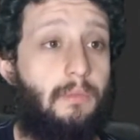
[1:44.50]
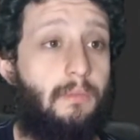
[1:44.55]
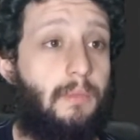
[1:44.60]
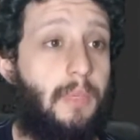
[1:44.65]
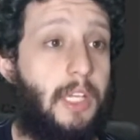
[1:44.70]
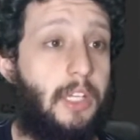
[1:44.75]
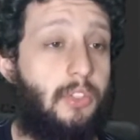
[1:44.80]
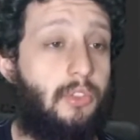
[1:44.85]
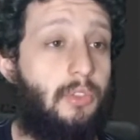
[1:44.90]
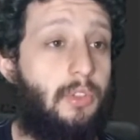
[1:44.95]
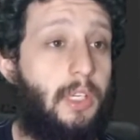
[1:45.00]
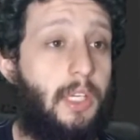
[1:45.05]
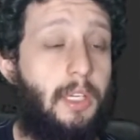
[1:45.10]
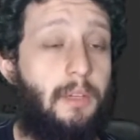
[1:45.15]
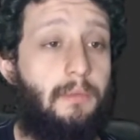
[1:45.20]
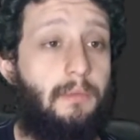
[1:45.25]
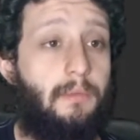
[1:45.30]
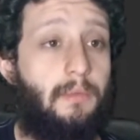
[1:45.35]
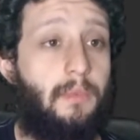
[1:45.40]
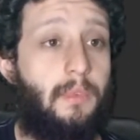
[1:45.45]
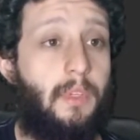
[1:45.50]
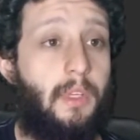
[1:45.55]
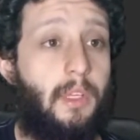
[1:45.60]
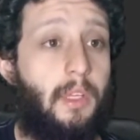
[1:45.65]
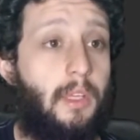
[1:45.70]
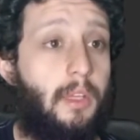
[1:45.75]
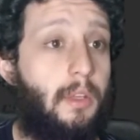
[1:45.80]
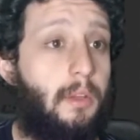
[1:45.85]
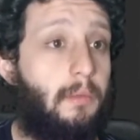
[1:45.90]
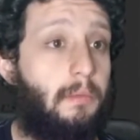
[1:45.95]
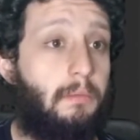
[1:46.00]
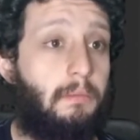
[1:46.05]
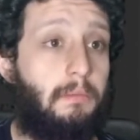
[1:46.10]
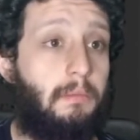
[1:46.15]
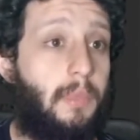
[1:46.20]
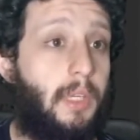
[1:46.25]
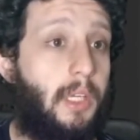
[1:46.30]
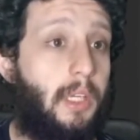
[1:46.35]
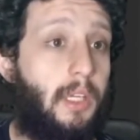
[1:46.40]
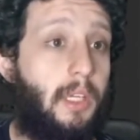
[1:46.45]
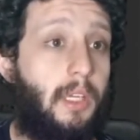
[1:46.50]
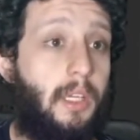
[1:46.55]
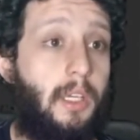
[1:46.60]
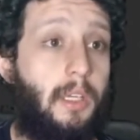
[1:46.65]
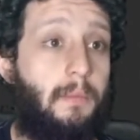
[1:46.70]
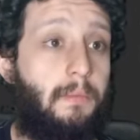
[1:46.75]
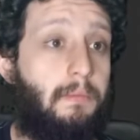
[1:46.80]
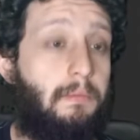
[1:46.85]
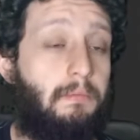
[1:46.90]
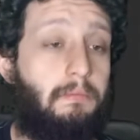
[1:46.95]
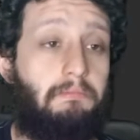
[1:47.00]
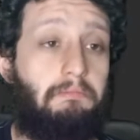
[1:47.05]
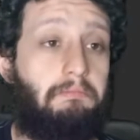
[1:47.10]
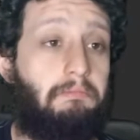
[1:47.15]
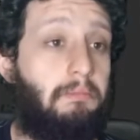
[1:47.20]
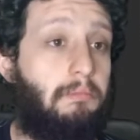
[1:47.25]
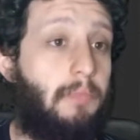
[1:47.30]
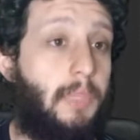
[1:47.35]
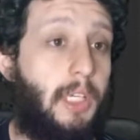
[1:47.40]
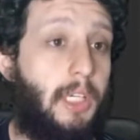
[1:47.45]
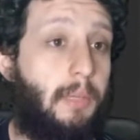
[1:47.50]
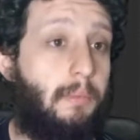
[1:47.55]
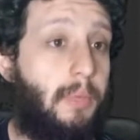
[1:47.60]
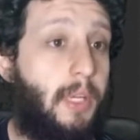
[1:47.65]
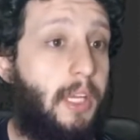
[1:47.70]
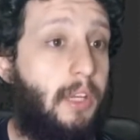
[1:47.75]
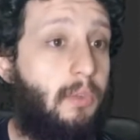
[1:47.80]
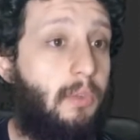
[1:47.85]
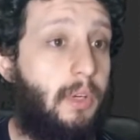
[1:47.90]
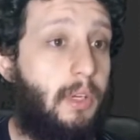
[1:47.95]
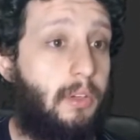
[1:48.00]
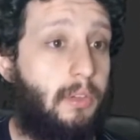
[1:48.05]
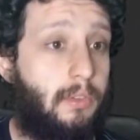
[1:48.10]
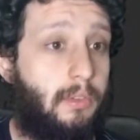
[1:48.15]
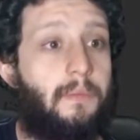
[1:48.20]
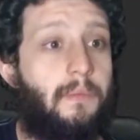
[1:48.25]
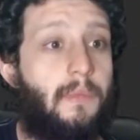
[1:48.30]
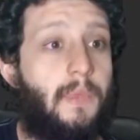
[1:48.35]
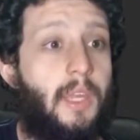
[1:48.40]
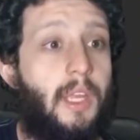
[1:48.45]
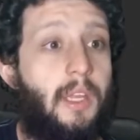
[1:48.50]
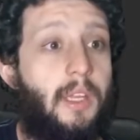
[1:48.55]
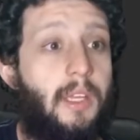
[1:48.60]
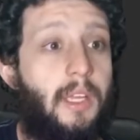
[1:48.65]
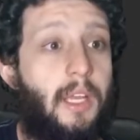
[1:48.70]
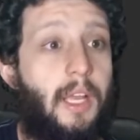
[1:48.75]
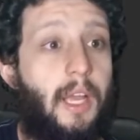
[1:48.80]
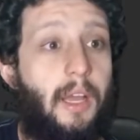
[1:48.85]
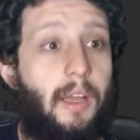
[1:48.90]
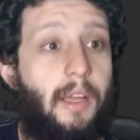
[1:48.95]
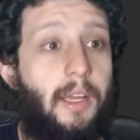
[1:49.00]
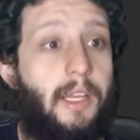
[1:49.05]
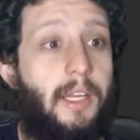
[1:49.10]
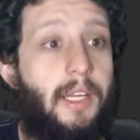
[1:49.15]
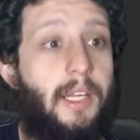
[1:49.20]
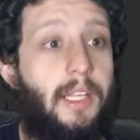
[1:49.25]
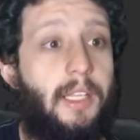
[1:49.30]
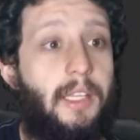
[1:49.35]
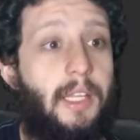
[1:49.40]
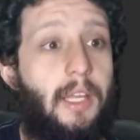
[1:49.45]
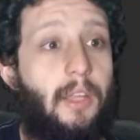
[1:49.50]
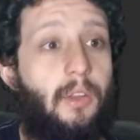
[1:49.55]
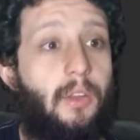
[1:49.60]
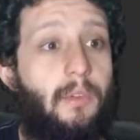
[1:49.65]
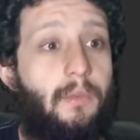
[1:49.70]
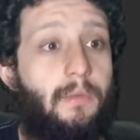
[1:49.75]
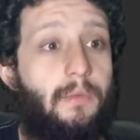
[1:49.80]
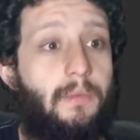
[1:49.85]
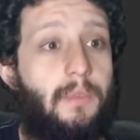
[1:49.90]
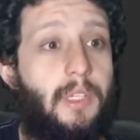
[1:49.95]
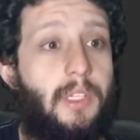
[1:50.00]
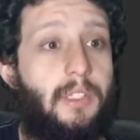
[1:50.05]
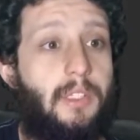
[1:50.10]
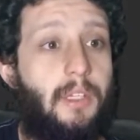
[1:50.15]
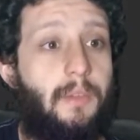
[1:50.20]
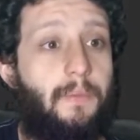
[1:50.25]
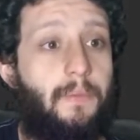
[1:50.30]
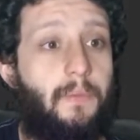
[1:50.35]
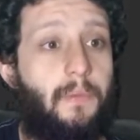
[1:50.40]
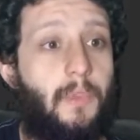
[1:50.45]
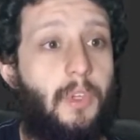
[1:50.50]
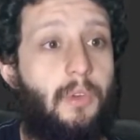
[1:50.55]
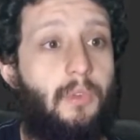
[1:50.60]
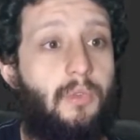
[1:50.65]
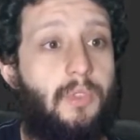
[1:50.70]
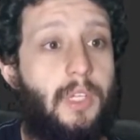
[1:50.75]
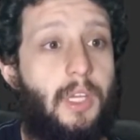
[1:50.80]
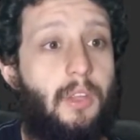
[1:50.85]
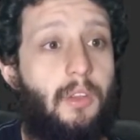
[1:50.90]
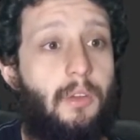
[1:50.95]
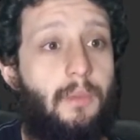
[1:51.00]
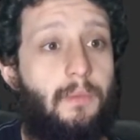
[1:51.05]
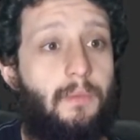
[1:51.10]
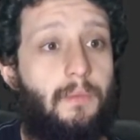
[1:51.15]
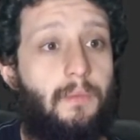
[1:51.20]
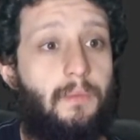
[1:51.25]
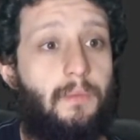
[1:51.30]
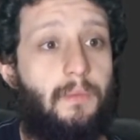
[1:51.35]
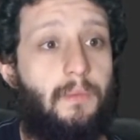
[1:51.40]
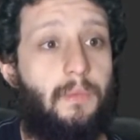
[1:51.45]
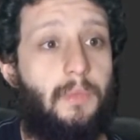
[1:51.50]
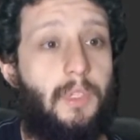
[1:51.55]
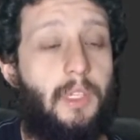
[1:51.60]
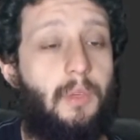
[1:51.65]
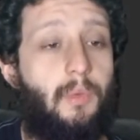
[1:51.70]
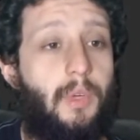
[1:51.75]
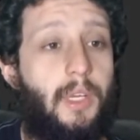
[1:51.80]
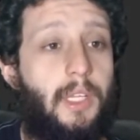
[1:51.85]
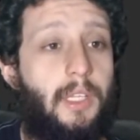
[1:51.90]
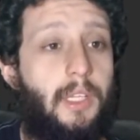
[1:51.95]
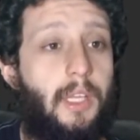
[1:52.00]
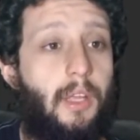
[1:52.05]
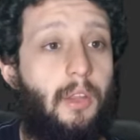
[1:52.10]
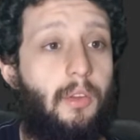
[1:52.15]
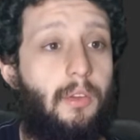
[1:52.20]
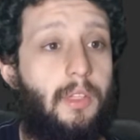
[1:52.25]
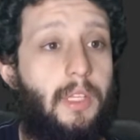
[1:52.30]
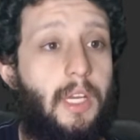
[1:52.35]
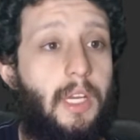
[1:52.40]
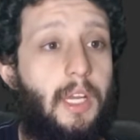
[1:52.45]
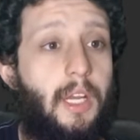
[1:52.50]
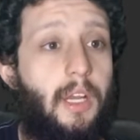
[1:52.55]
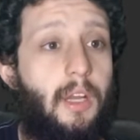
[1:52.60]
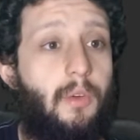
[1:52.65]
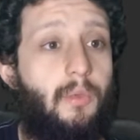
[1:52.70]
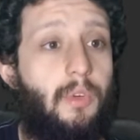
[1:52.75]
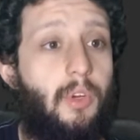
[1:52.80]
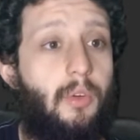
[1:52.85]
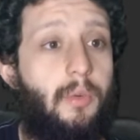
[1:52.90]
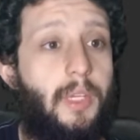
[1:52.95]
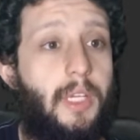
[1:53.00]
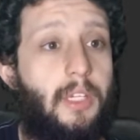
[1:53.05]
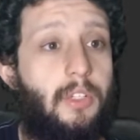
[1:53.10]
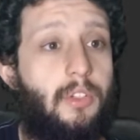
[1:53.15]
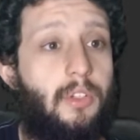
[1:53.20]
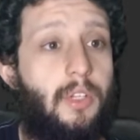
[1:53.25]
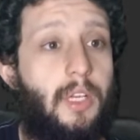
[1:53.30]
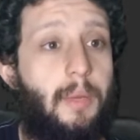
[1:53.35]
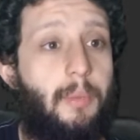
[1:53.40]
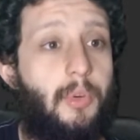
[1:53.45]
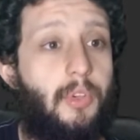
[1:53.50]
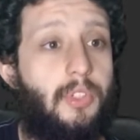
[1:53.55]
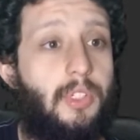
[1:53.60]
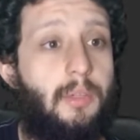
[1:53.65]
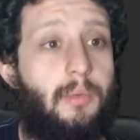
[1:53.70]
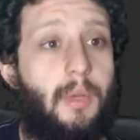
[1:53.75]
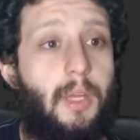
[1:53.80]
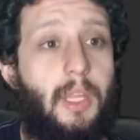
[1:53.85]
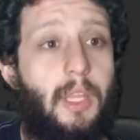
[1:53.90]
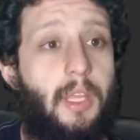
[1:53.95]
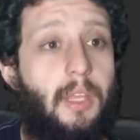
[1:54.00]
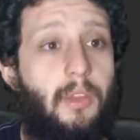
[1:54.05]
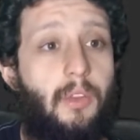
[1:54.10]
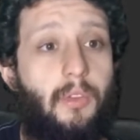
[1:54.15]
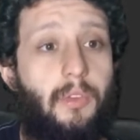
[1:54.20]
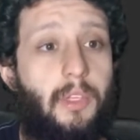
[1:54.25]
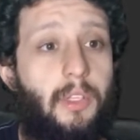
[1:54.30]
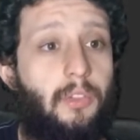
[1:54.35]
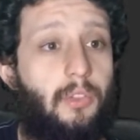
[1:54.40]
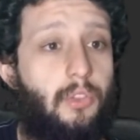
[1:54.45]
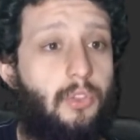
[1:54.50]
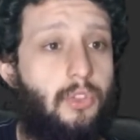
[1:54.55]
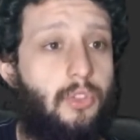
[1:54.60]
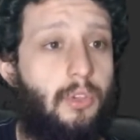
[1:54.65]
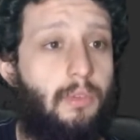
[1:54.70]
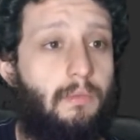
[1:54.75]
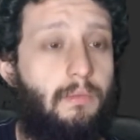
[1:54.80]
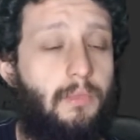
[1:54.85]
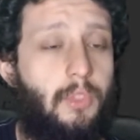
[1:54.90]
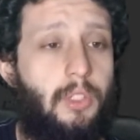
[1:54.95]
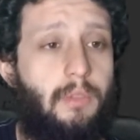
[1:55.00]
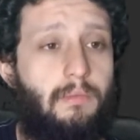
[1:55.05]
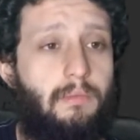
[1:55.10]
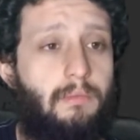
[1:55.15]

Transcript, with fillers: la zona, eh, Marketplace, juegos. Y acá, en el estado, dice usado y buen estado. Y acá una ubicación aproximada de dónde estoy yo, ¿no?